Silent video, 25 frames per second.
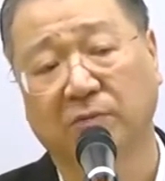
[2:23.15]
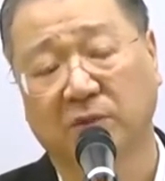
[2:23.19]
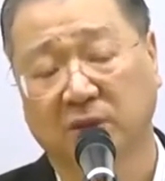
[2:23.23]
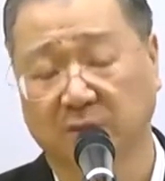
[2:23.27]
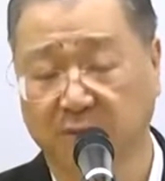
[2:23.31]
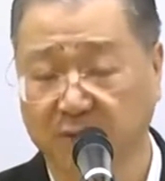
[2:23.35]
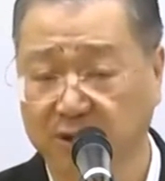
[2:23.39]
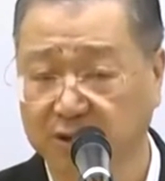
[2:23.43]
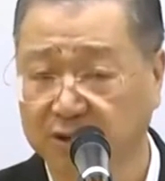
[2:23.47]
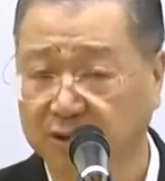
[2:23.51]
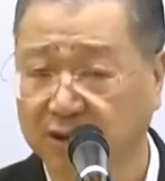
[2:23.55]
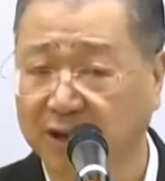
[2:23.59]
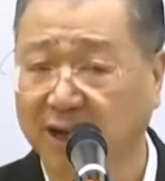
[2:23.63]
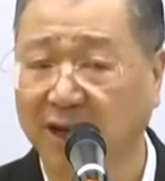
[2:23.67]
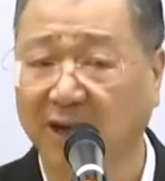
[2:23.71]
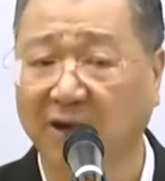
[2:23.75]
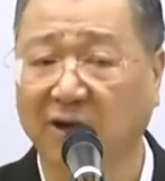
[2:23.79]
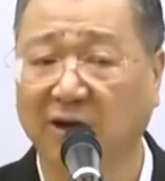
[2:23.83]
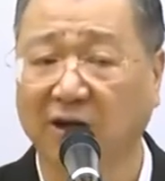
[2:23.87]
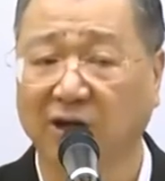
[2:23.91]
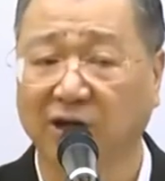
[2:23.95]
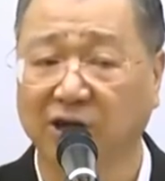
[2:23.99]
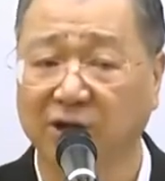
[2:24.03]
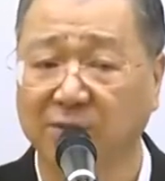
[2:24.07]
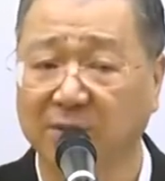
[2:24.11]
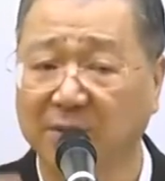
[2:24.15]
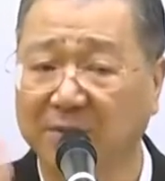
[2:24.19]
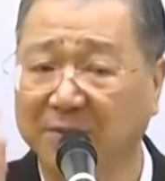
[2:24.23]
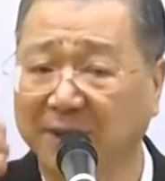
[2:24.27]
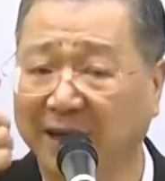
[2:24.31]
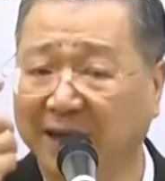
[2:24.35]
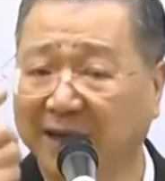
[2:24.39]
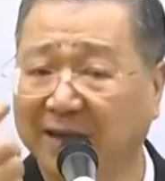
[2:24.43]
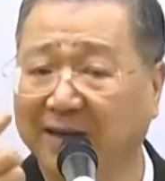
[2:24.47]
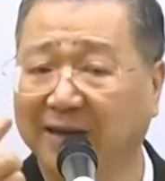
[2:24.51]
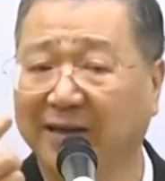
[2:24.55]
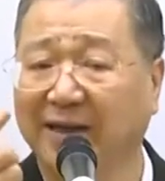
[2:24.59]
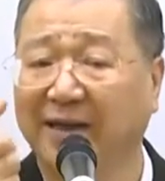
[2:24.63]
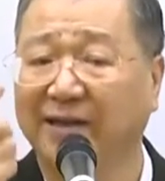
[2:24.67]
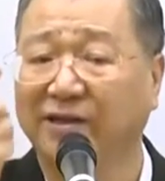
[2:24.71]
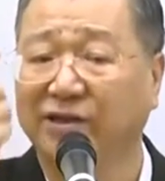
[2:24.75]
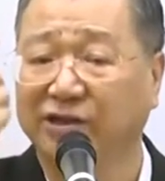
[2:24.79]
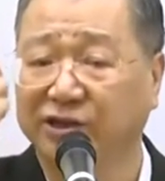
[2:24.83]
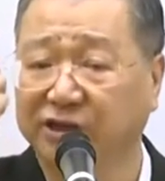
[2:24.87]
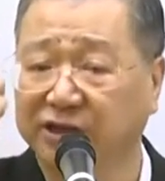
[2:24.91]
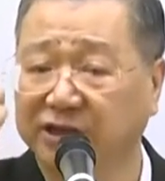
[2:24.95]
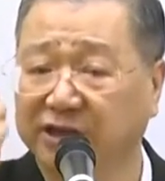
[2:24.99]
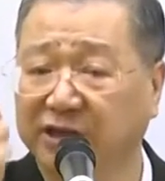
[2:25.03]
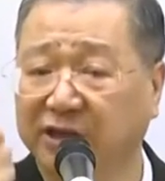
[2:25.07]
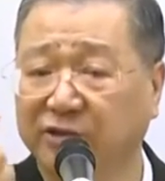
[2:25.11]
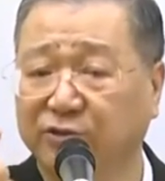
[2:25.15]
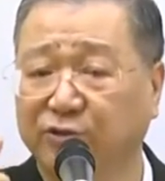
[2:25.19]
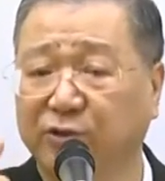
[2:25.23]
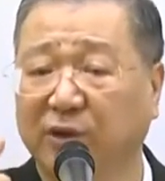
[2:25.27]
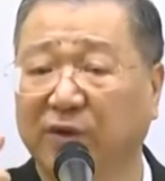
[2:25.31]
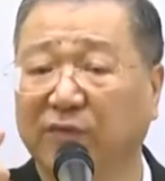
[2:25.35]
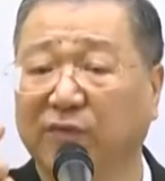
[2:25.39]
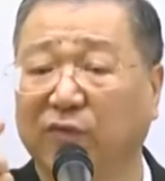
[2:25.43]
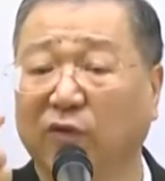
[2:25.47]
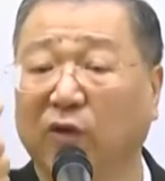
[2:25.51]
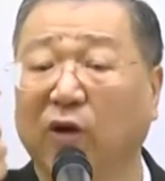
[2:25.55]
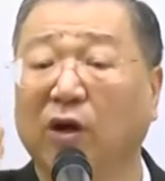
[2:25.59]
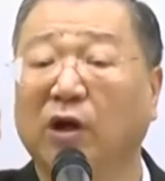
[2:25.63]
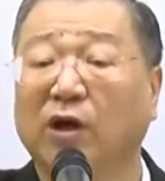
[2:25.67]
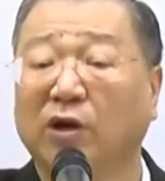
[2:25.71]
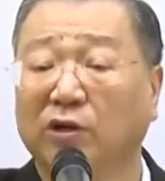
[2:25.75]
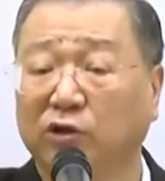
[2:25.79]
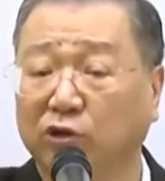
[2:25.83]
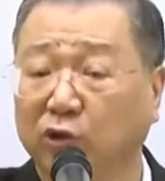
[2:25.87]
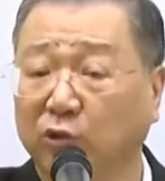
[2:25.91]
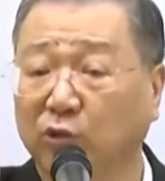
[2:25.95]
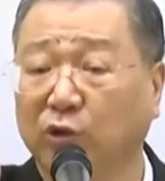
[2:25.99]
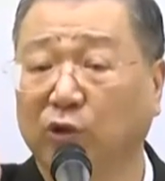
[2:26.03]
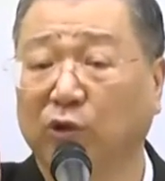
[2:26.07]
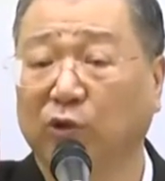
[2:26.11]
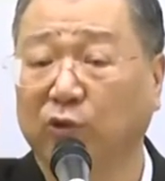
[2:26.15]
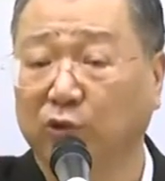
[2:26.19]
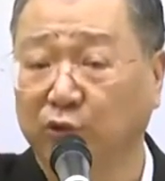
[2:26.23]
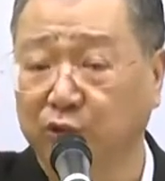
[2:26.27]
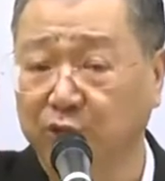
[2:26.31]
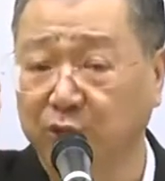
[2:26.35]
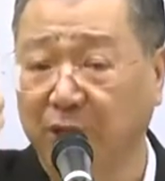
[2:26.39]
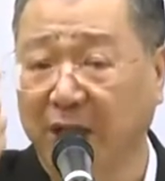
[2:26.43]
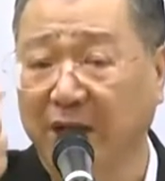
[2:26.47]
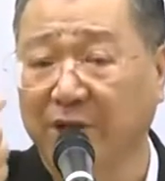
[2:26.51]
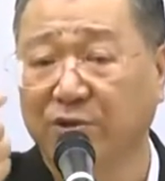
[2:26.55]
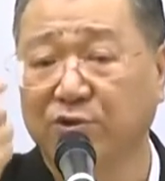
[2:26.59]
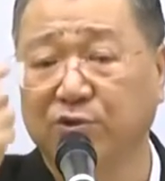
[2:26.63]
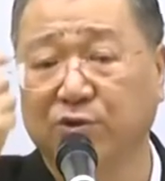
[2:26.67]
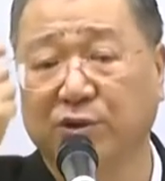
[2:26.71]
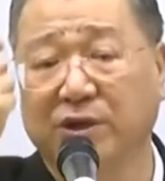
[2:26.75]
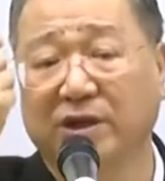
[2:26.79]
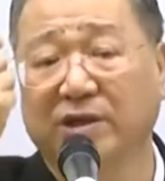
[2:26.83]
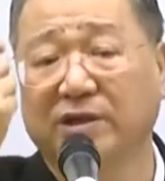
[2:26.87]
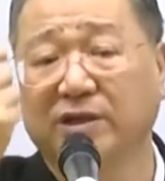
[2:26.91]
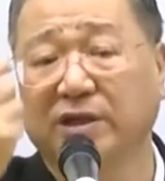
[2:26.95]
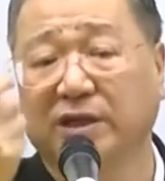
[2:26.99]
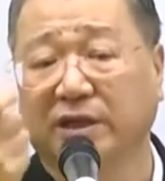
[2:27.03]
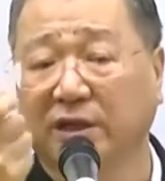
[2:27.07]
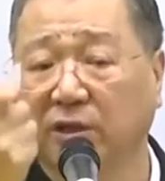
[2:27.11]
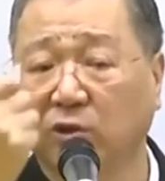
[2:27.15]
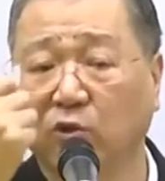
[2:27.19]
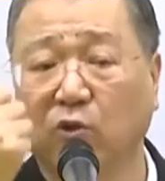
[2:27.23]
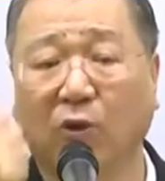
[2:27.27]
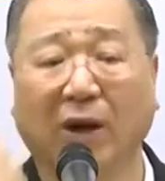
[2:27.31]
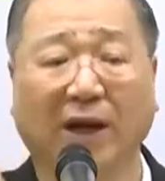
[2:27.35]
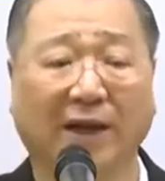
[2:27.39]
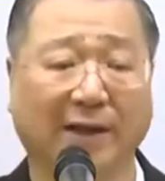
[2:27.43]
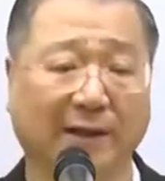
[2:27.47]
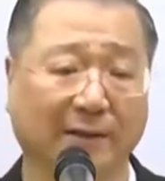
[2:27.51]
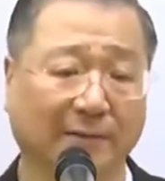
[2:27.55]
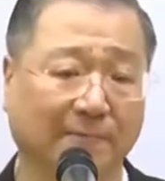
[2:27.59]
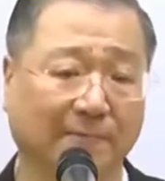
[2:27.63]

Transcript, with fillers: 你们去看哈，你们每个人实际上学佛都有圆觉这一关。